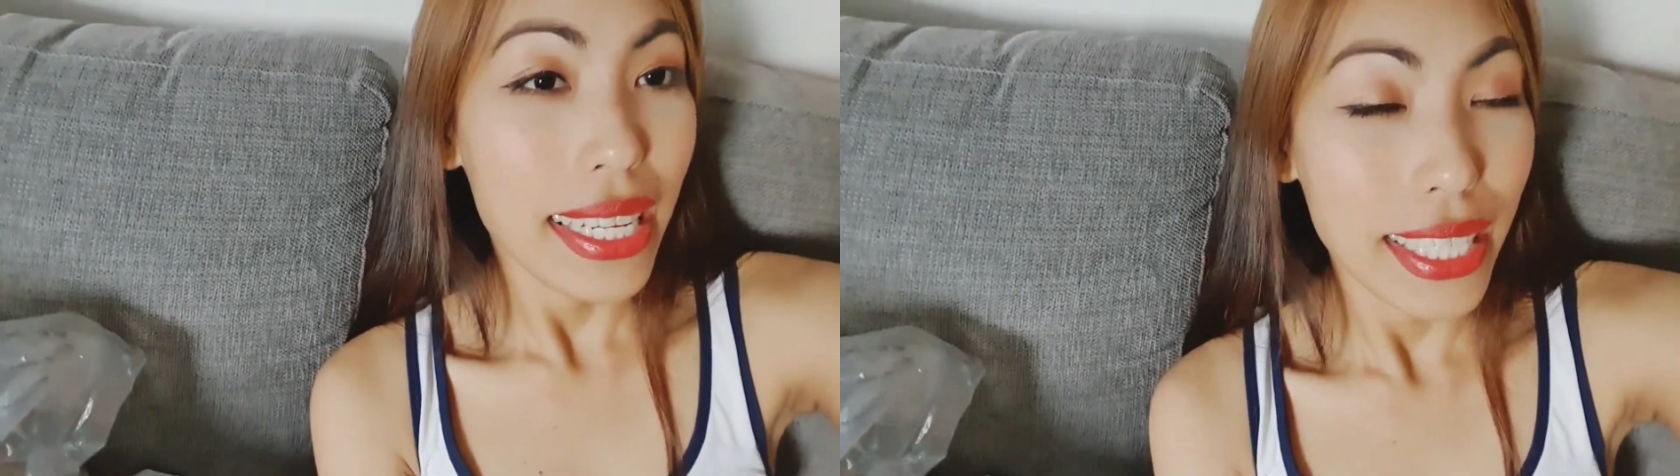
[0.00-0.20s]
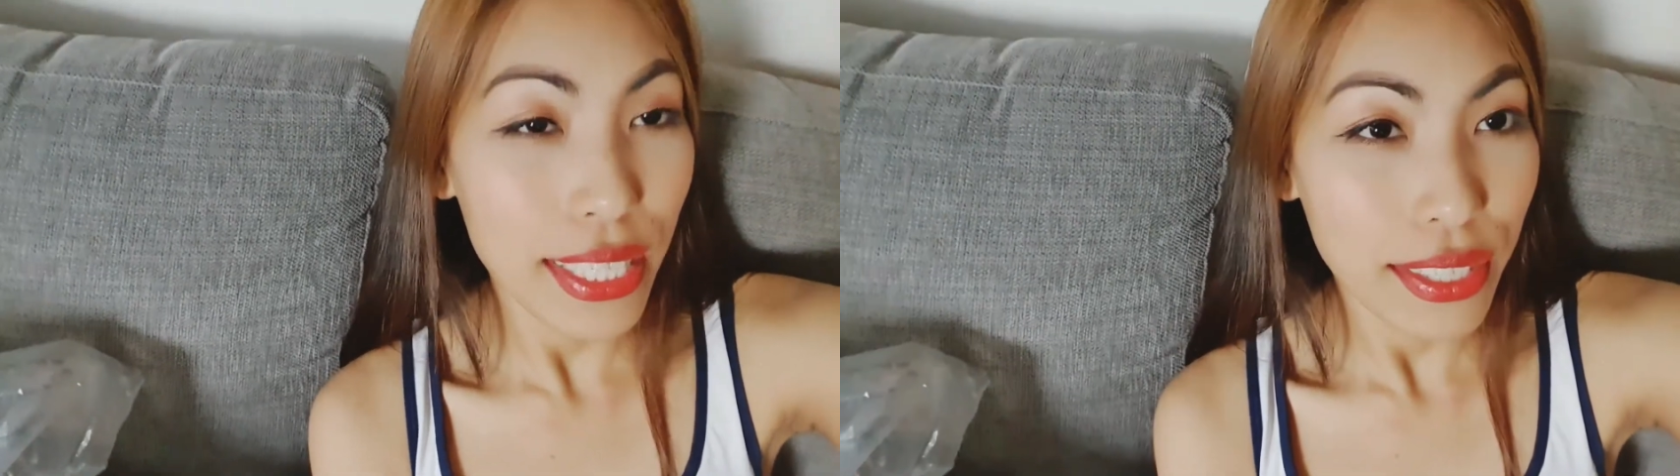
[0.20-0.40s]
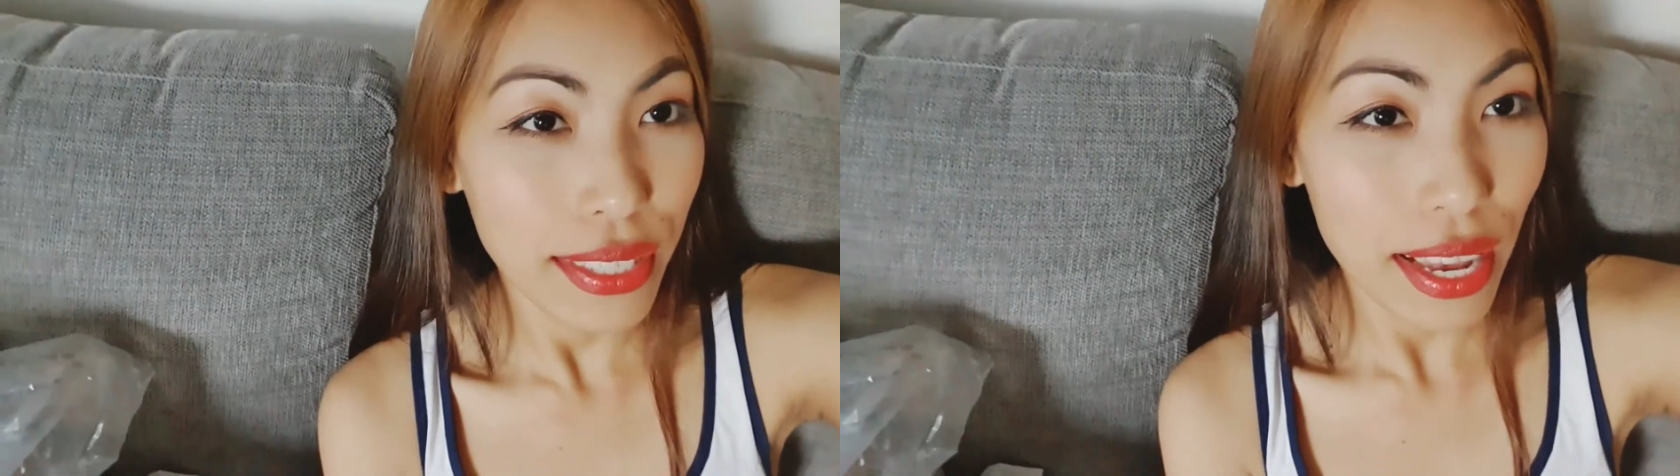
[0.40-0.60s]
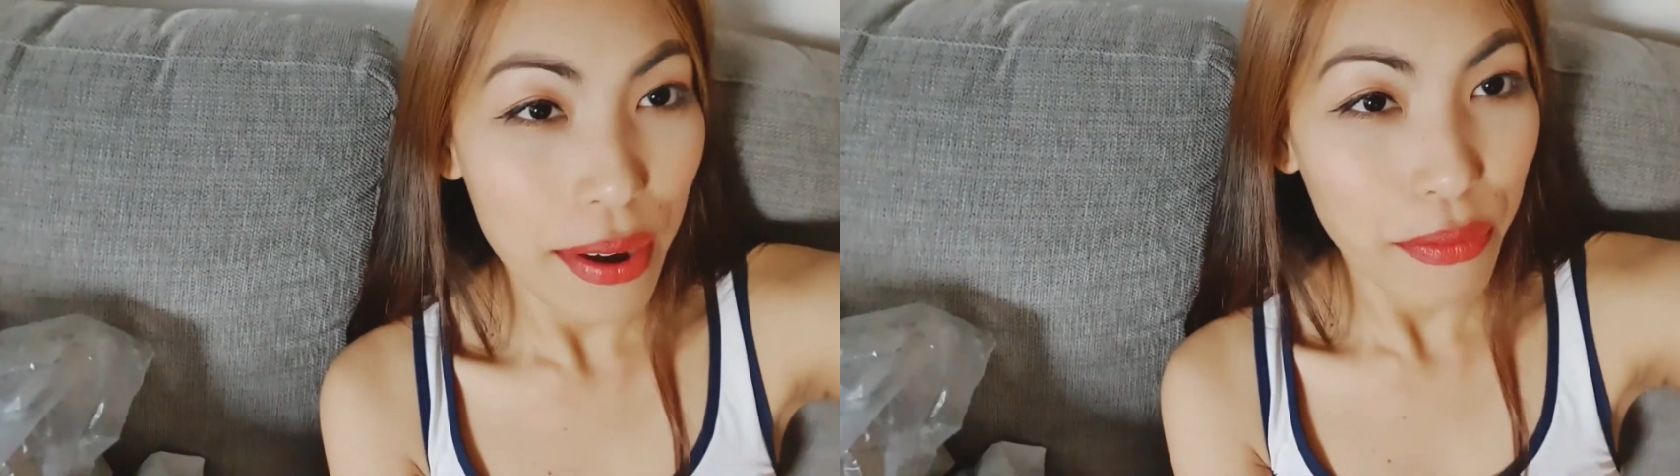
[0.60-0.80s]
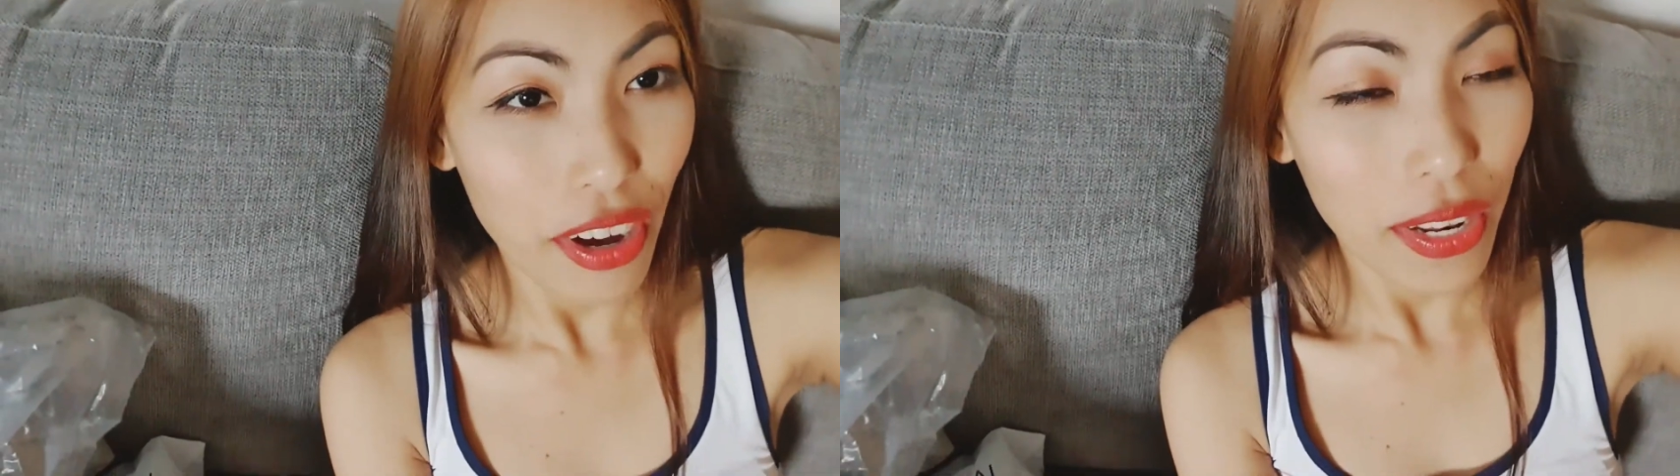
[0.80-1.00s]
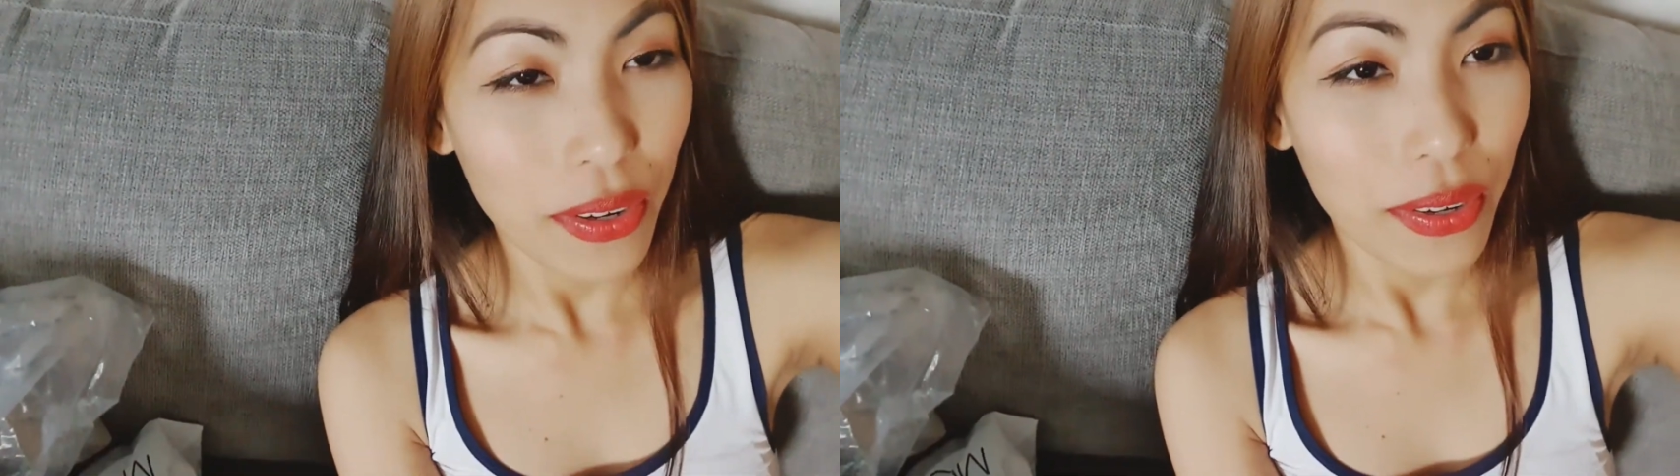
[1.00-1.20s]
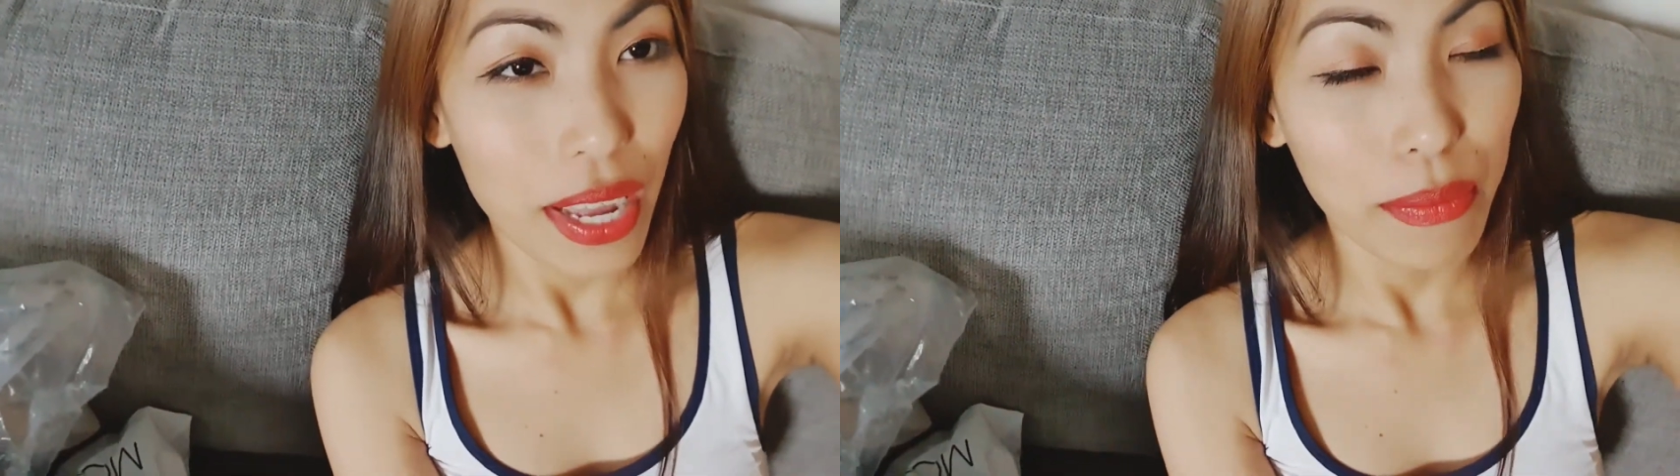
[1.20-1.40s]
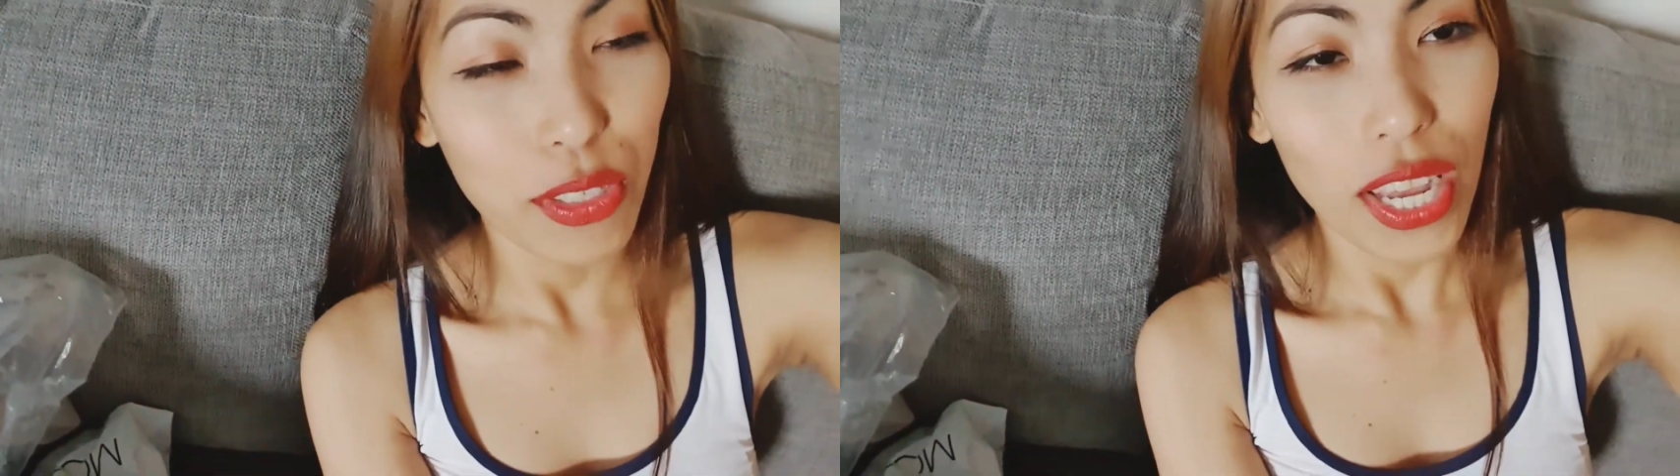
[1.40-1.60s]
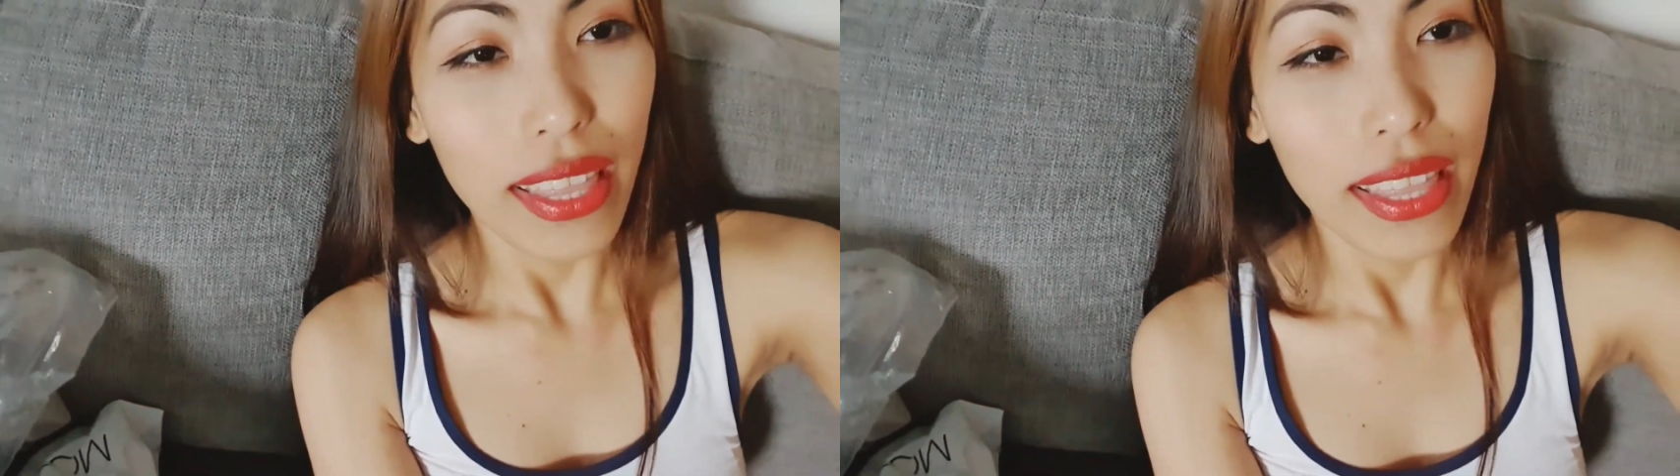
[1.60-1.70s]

Just um, follow MG